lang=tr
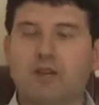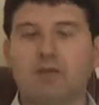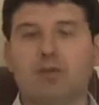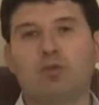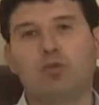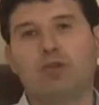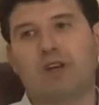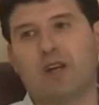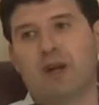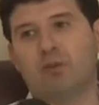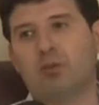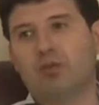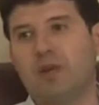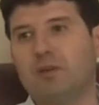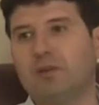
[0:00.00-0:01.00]
Tabii
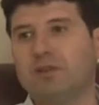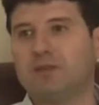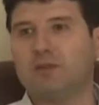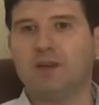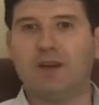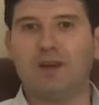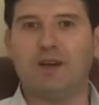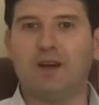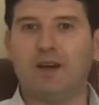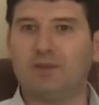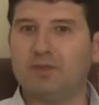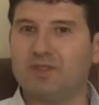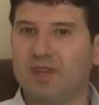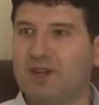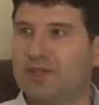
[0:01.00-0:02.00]
mutlaka bunlar bizim e,
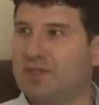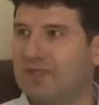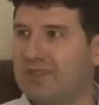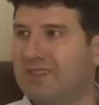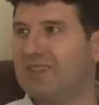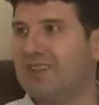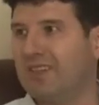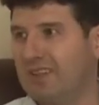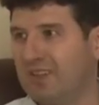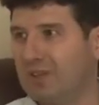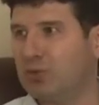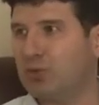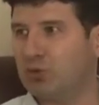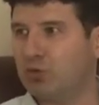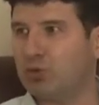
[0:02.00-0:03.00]
bizi aşan
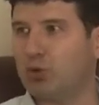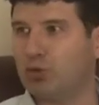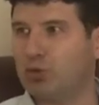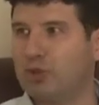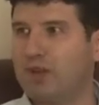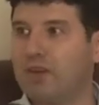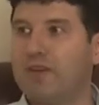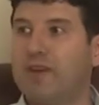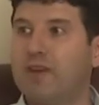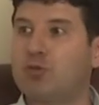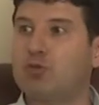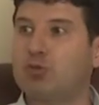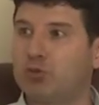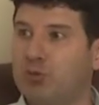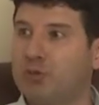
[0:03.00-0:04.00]
e, sorunlar ve
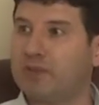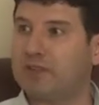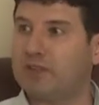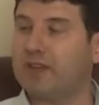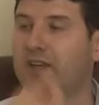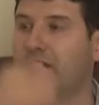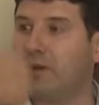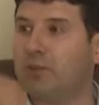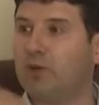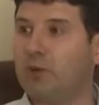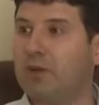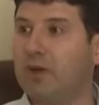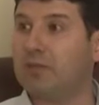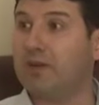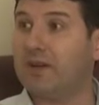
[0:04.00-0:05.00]
Ama
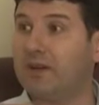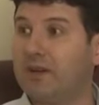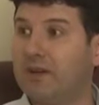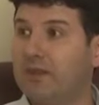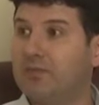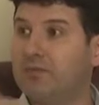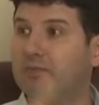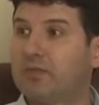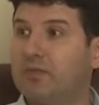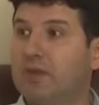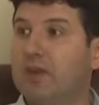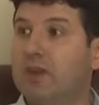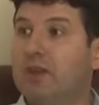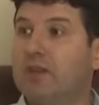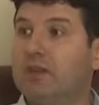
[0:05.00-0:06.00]
gerekli yerlere
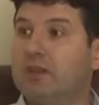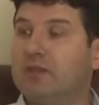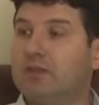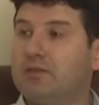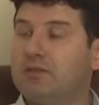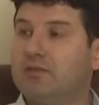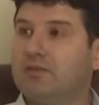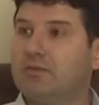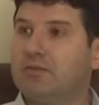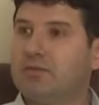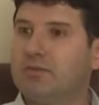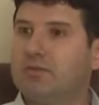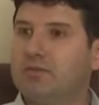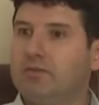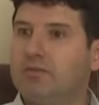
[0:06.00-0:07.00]
iletme e,
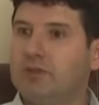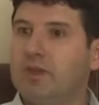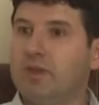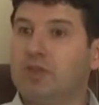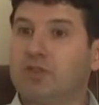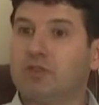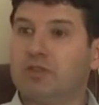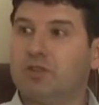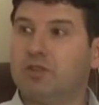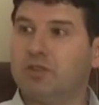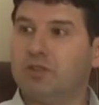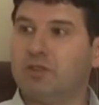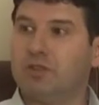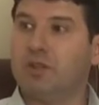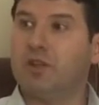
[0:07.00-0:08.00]
şeyi de görevi
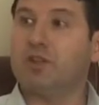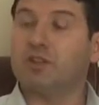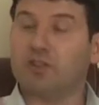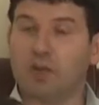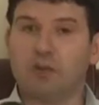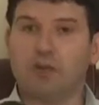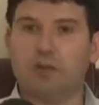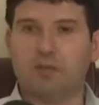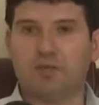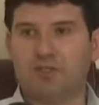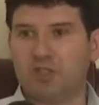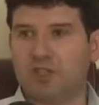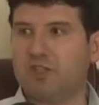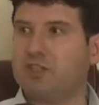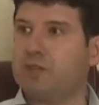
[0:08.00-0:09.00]
de size ait. Tabii
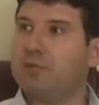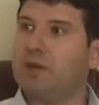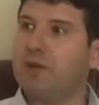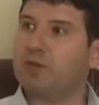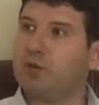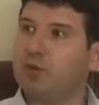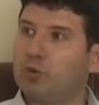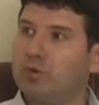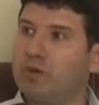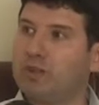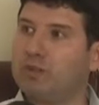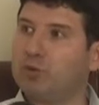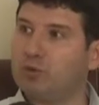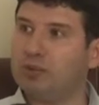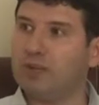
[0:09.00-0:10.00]
biz çeşitli
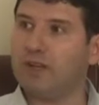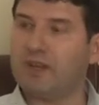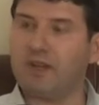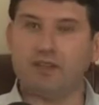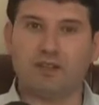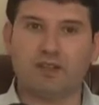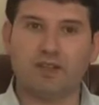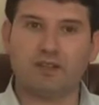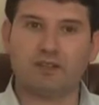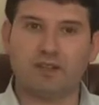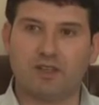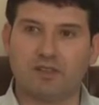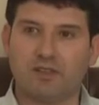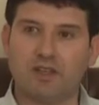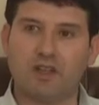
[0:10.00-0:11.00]
platformlarda bunu dile getirerek
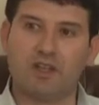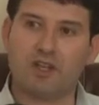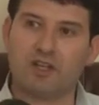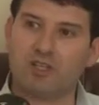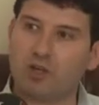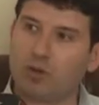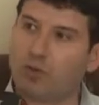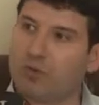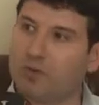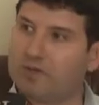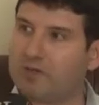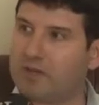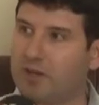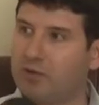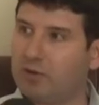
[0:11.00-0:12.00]
zaten her geçen gün
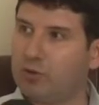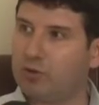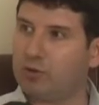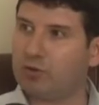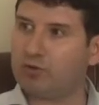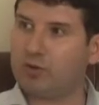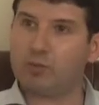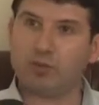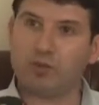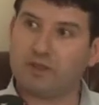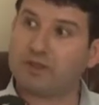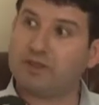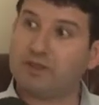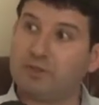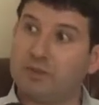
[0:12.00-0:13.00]
mesafe alıyoruz ve
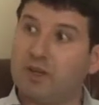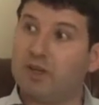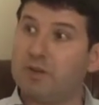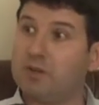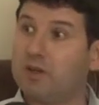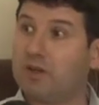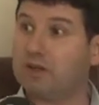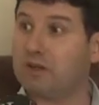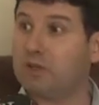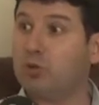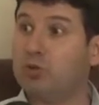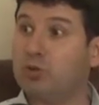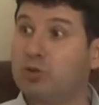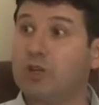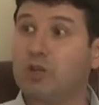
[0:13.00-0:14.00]
bunlar zaten Maliye Bakanlığı'na
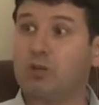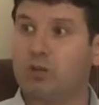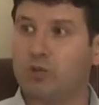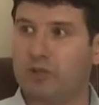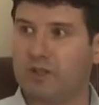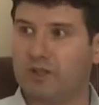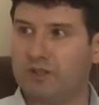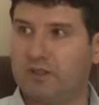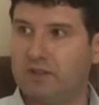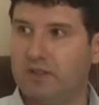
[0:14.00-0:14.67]
görüşen konular.